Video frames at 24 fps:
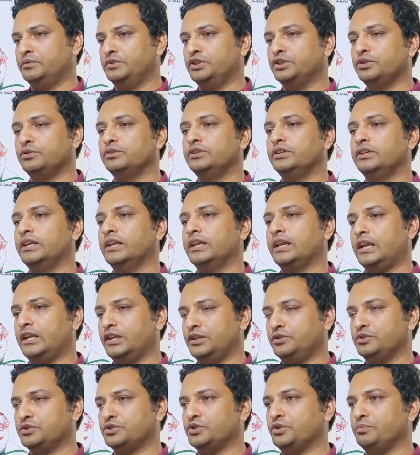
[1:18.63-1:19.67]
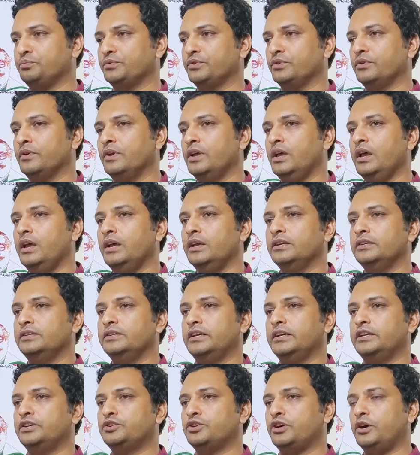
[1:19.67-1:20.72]
দীর্ঘদিনের লালিত স্বপ্ন
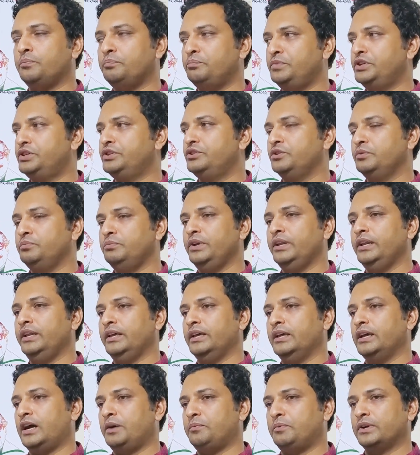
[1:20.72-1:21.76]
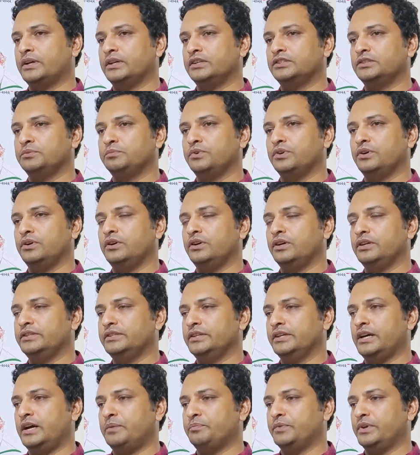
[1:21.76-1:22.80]
যে সব বিষয় মিলিয়ে আমার কাছে মনে হয়
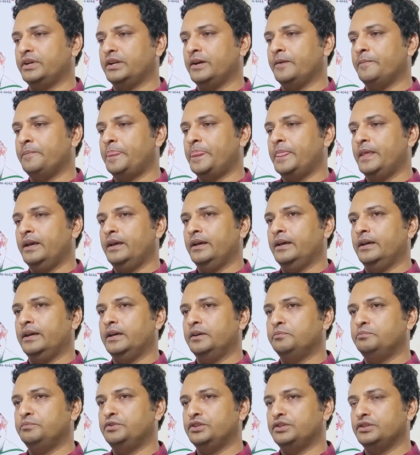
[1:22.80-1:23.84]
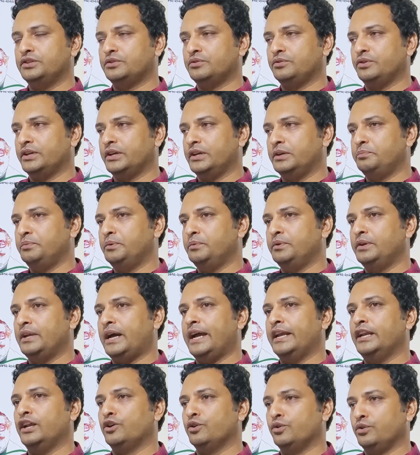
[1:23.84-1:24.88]
যে আপনারা বিশেষ করে বিভিন্ন
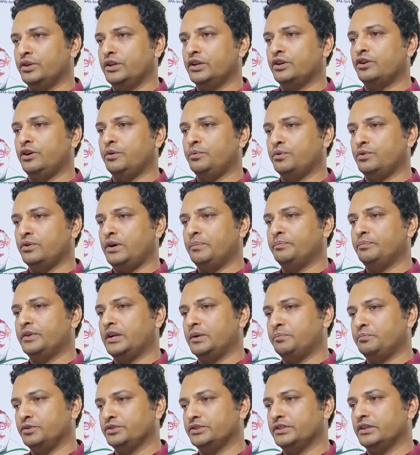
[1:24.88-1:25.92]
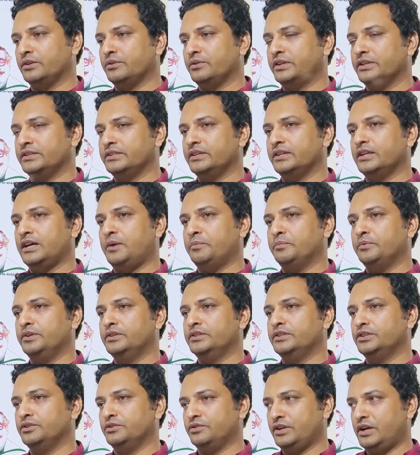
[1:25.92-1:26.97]
আইন অঙ্গনের খবরও আপনারা প্রচার করেছেন আমি
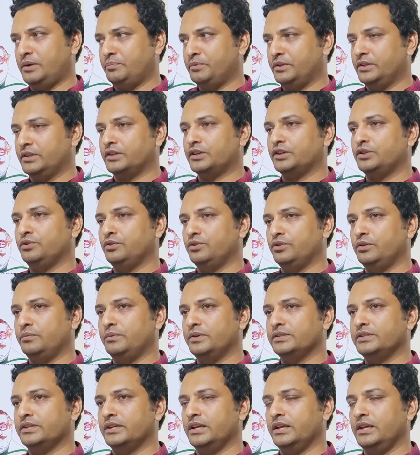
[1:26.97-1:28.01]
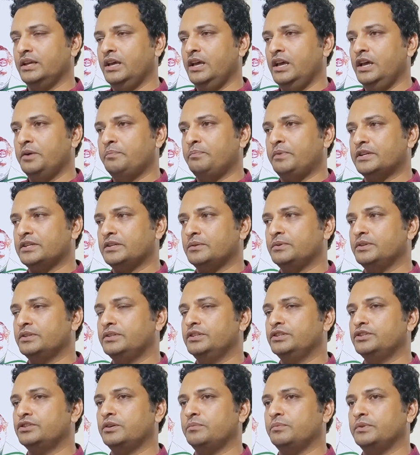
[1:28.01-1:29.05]
সেই জন্য আপনাদেরকে ধন্যবাদ জানাই
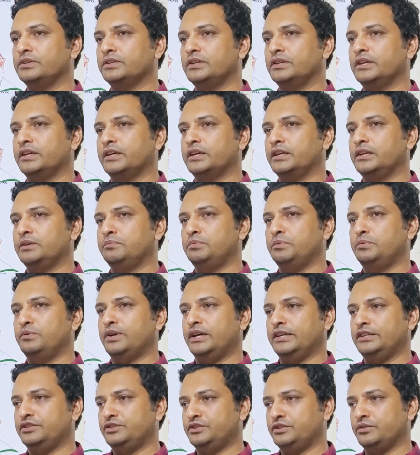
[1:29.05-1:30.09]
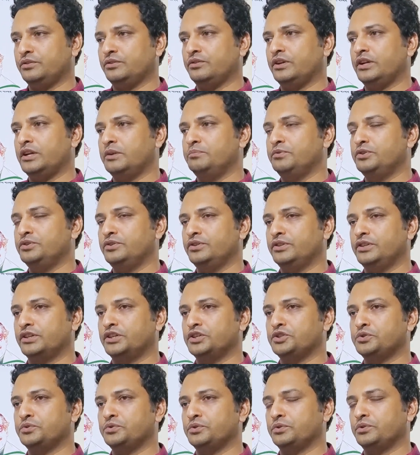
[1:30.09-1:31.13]
পাশাপাশি সমাজের এখানে বিভিন্ন আইন শৃঙ্খলার বিষয়
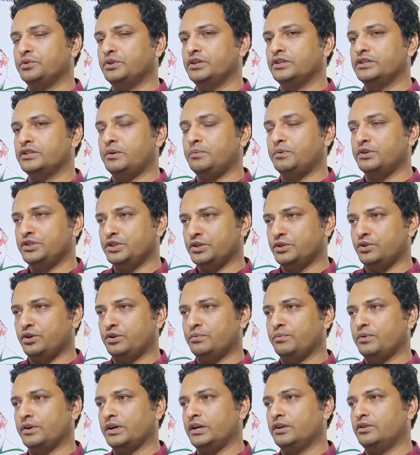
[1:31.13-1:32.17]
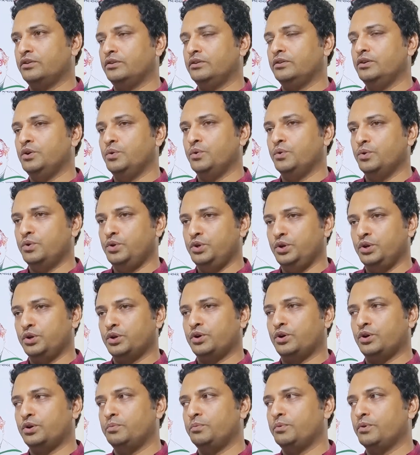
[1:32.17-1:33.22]
থেকে শুরু করে সামাজিক কর্মকাণ্ড উন্নয়ন
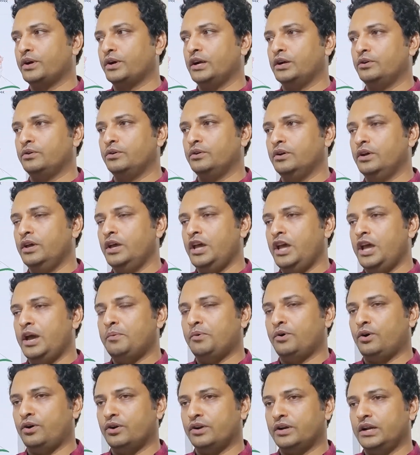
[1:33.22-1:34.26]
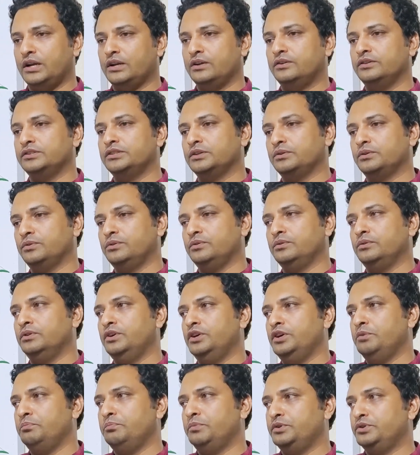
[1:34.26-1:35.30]
কর্মকাণ্ড এবং অন্যান্য যেগুলো
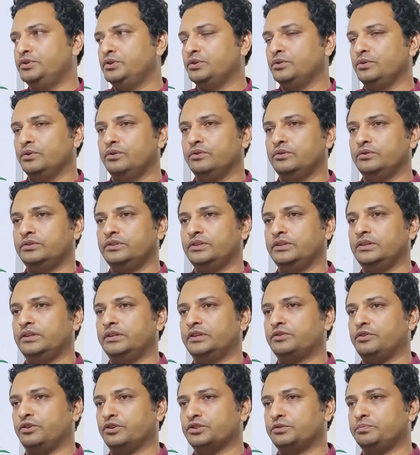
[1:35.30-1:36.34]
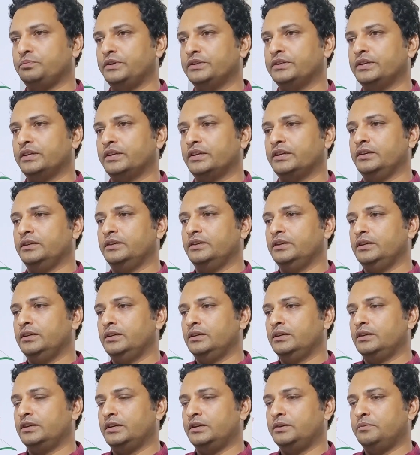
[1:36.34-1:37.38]
বিষয়গুলো যে কক্সবাজারকে
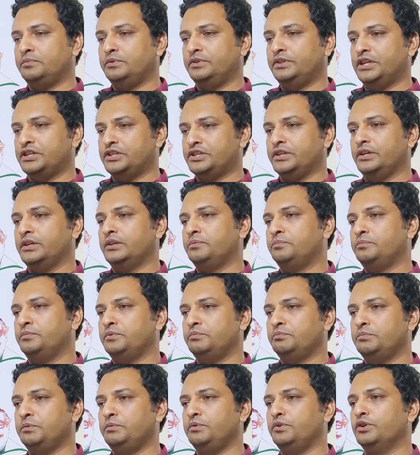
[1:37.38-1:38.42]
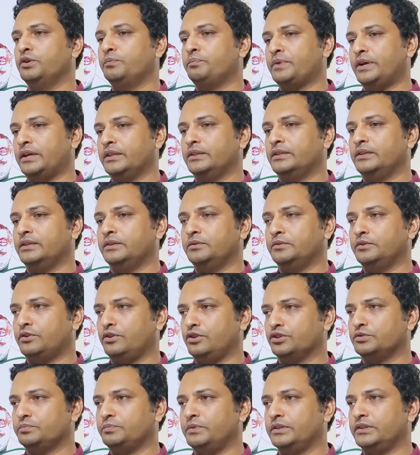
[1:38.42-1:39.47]
দেশের বিভিন্ন প্রান্তে
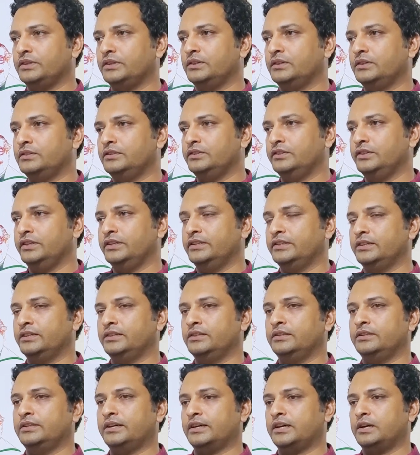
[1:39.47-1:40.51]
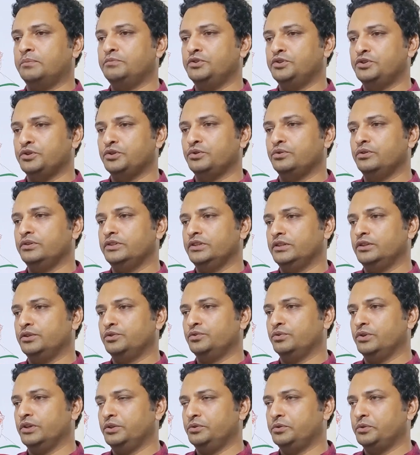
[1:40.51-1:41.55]
কক্সবাজারে ছেড়ে ছেড়ে থাকা বিষয়গুলো যেন
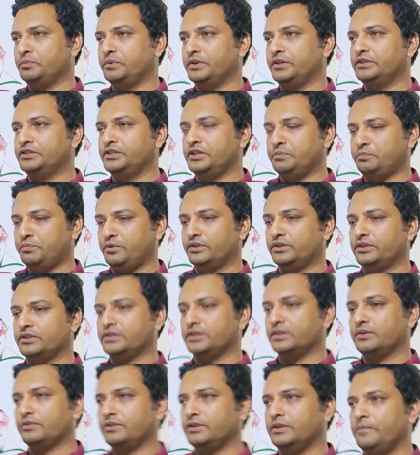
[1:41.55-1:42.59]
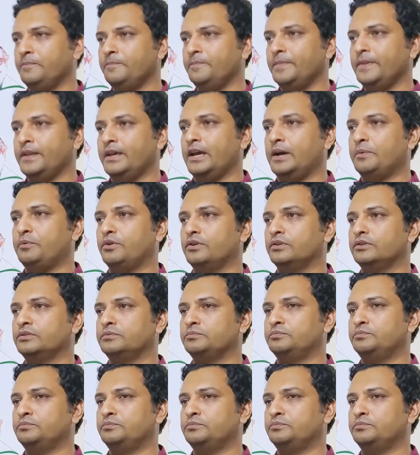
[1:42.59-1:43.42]
তুলে ধরবেন সেই প্রত্যাশা করি এবং